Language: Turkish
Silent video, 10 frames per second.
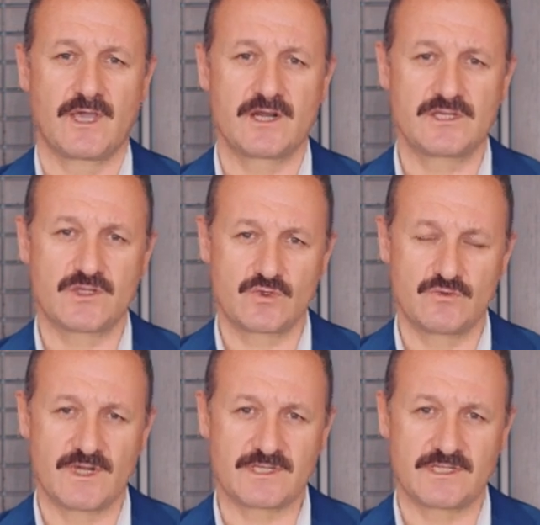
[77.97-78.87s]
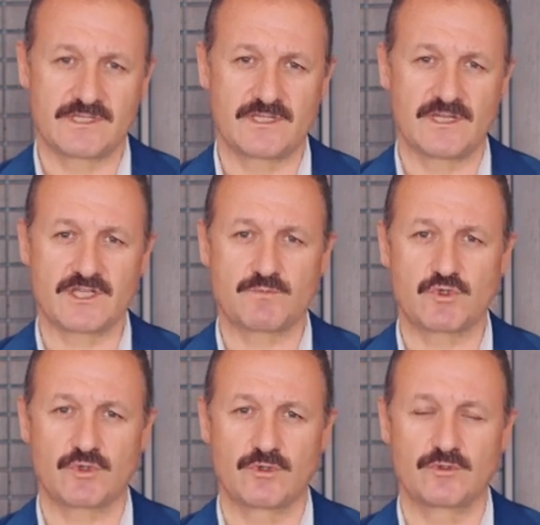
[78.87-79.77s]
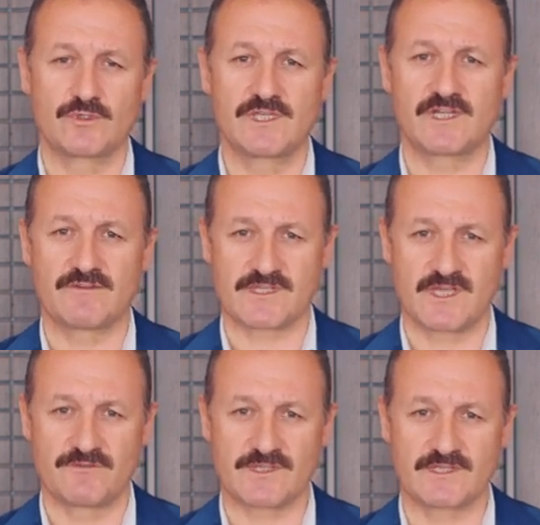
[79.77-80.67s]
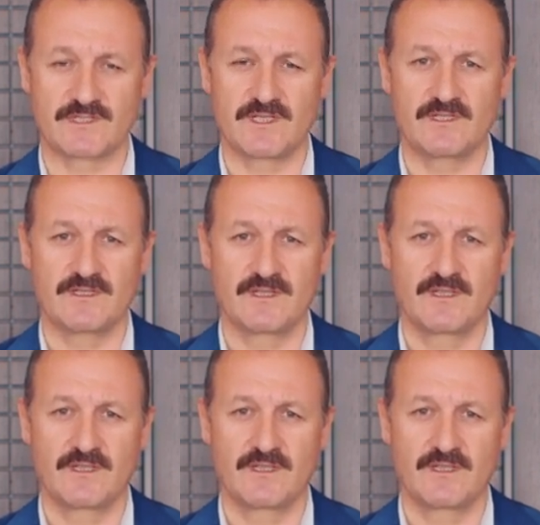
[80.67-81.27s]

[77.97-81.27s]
Erciyes Üniversitesi'nin açmış olduğu İKAF sayfasından